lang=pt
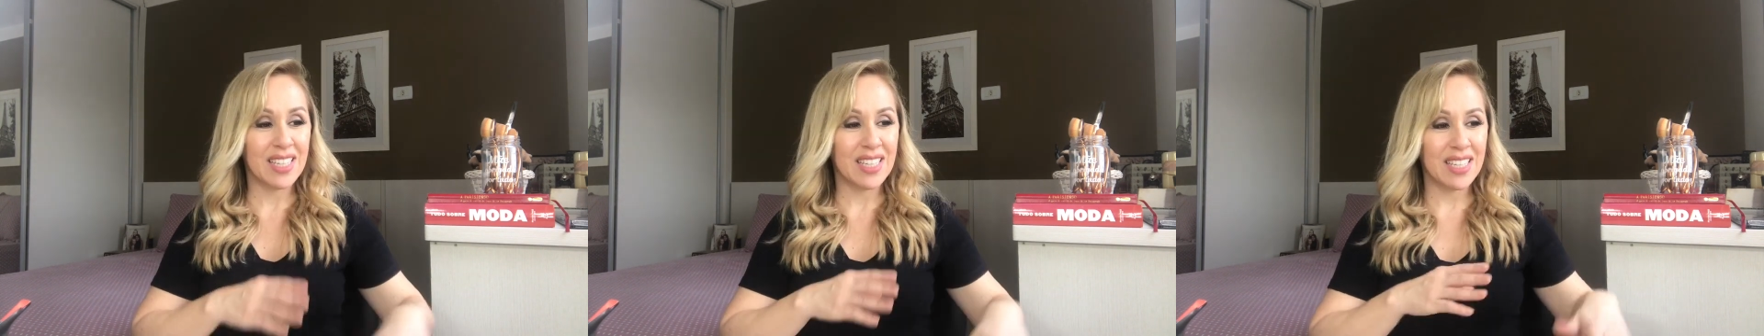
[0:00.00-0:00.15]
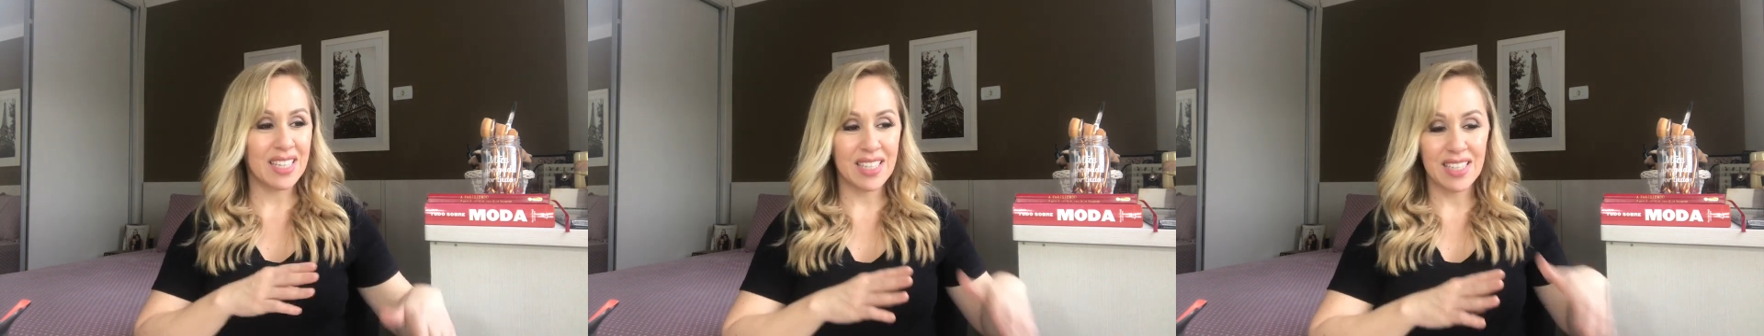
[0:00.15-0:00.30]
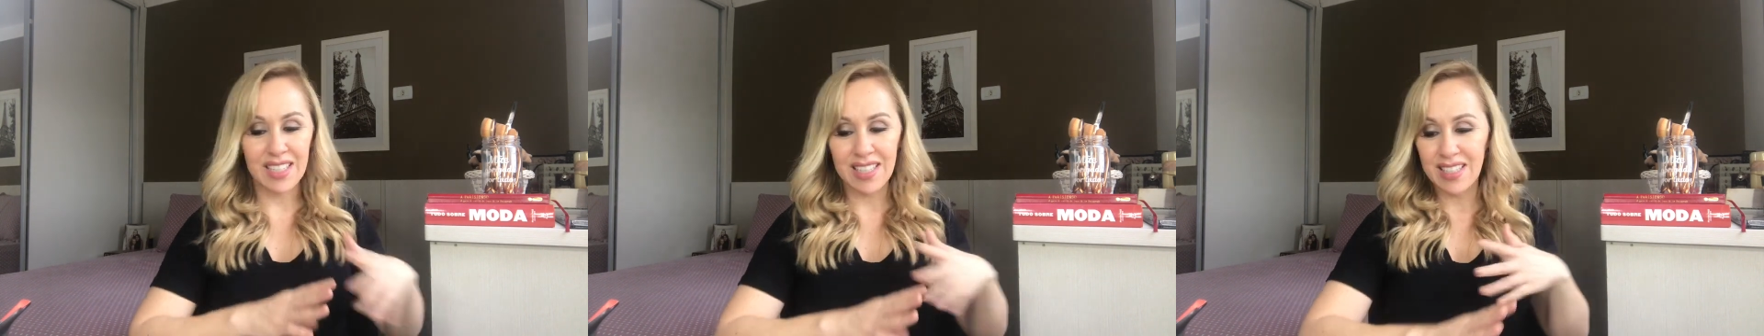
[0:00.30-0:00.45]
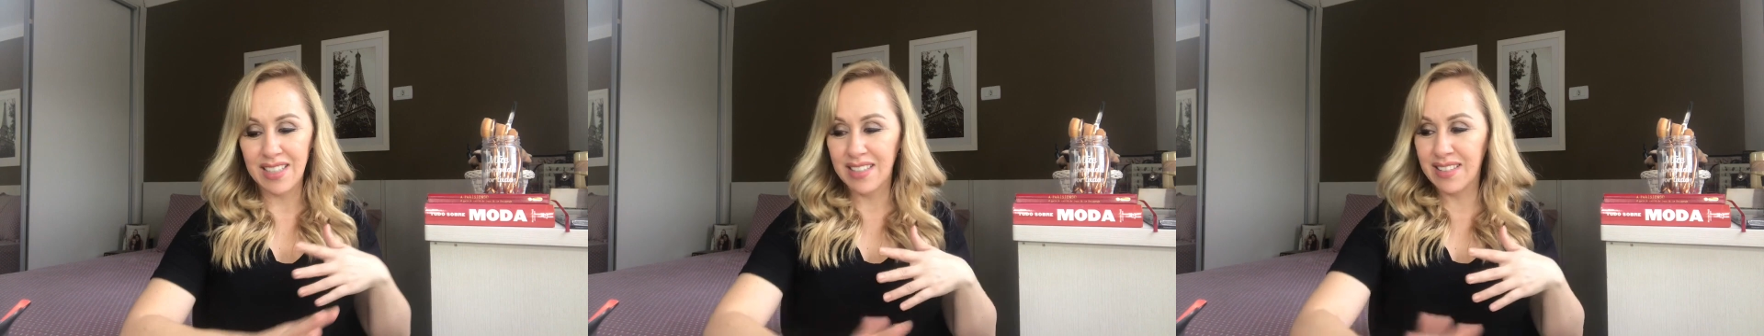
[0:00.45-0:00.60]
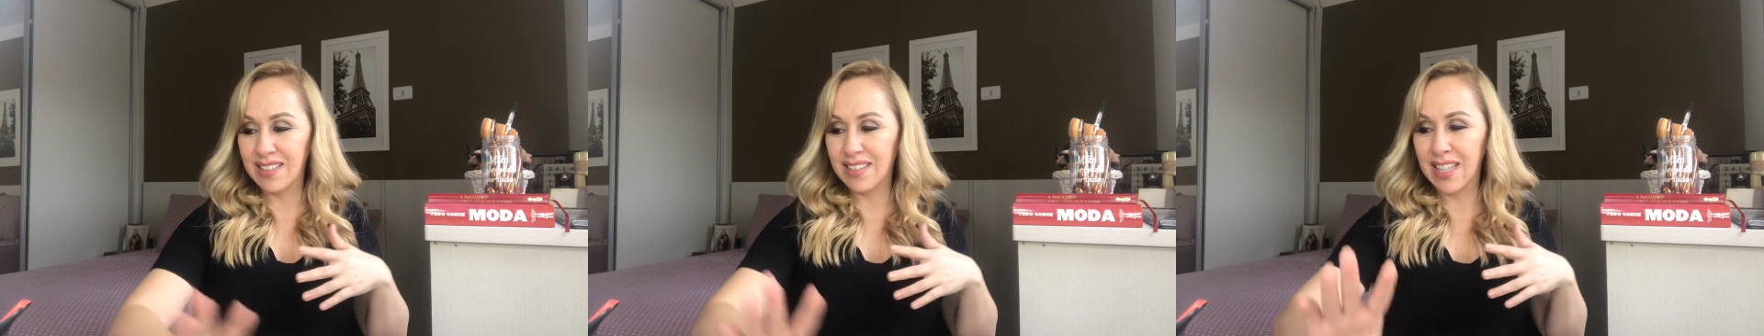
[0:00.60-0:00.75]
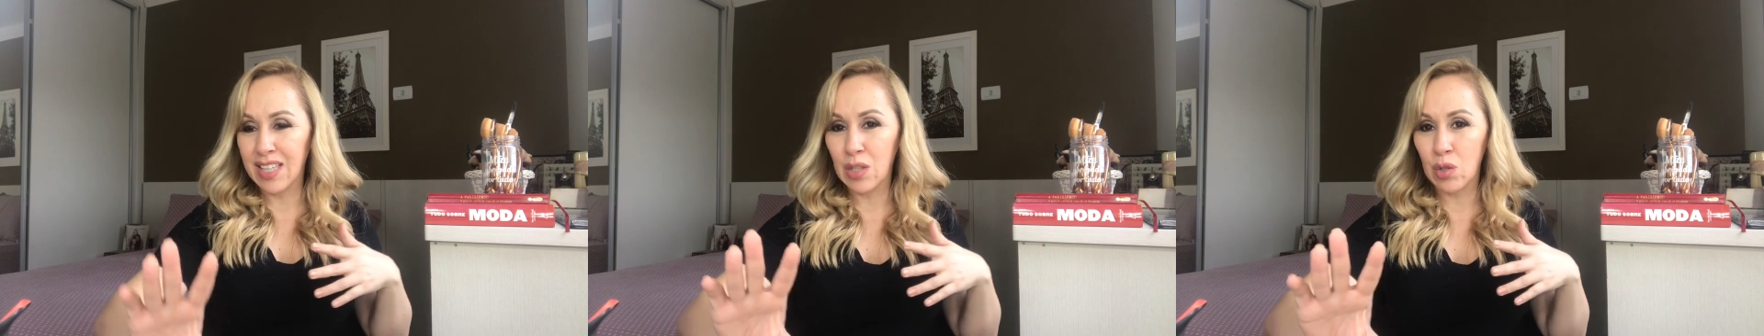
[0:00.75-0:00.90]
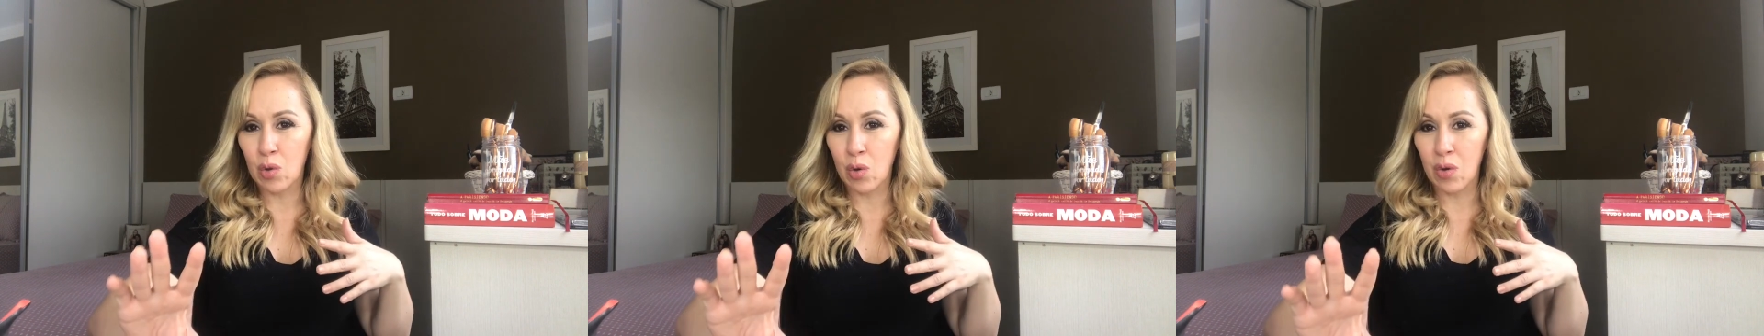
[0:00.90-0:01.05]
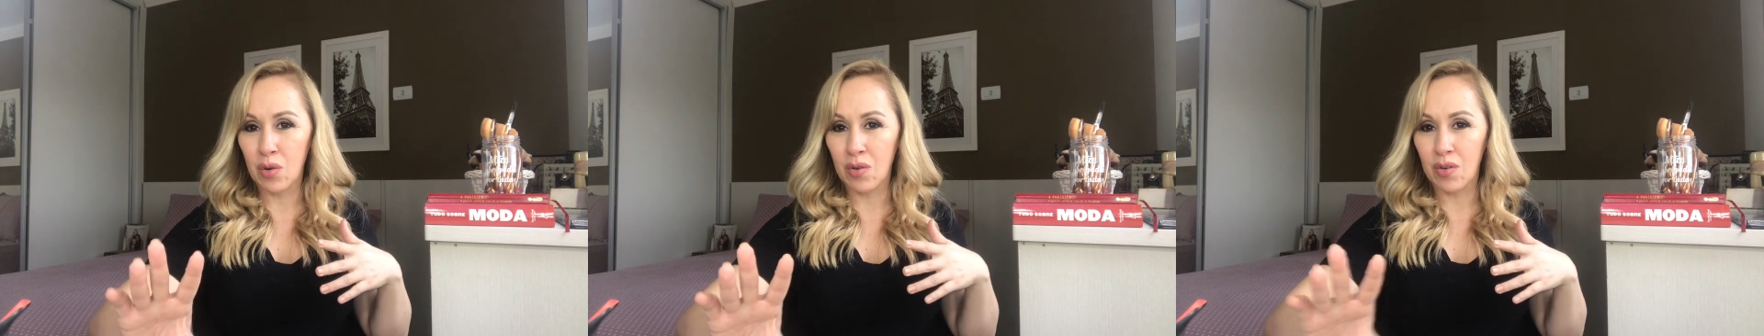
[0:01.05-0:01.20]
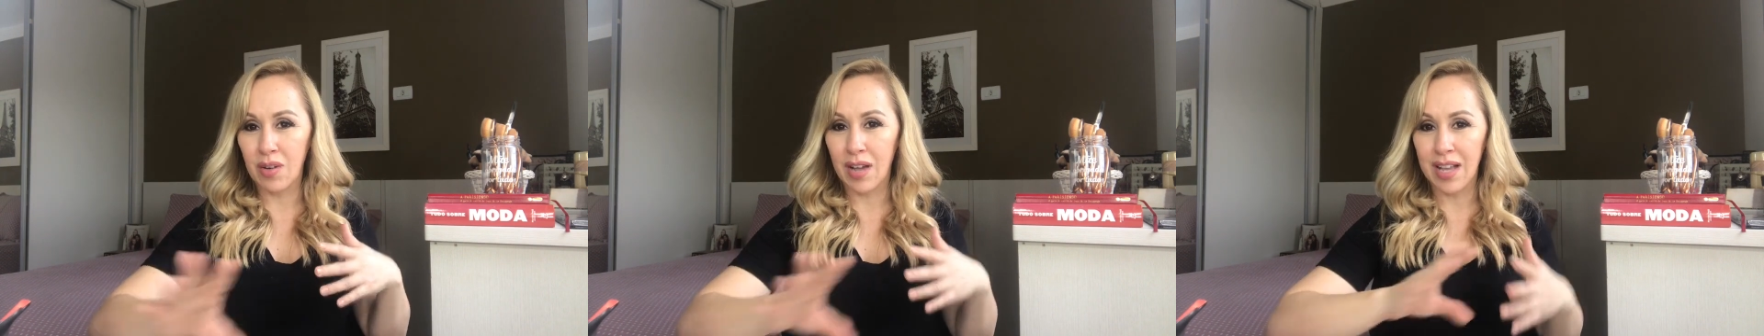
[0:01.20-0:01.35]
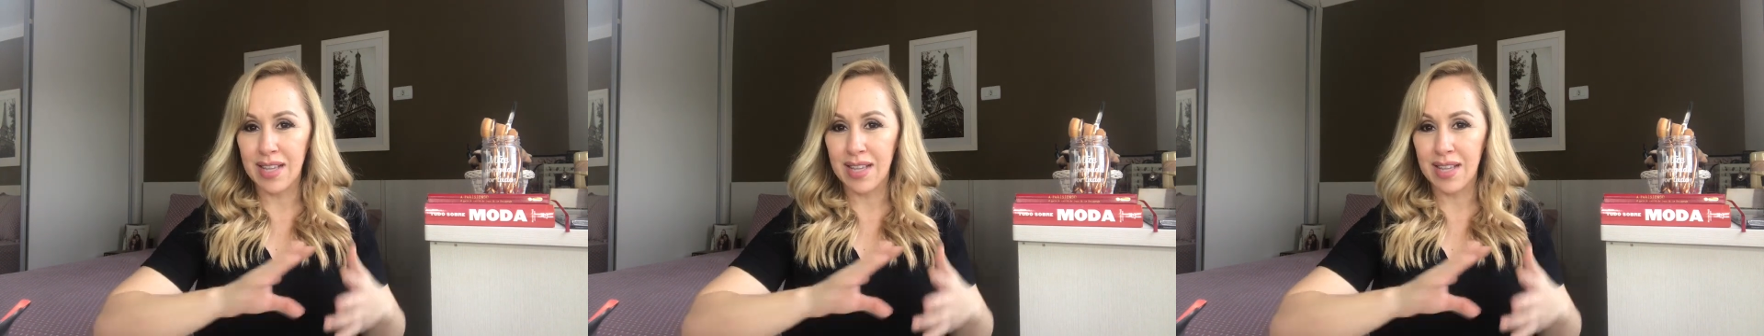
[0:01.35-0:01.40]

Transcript: e tentou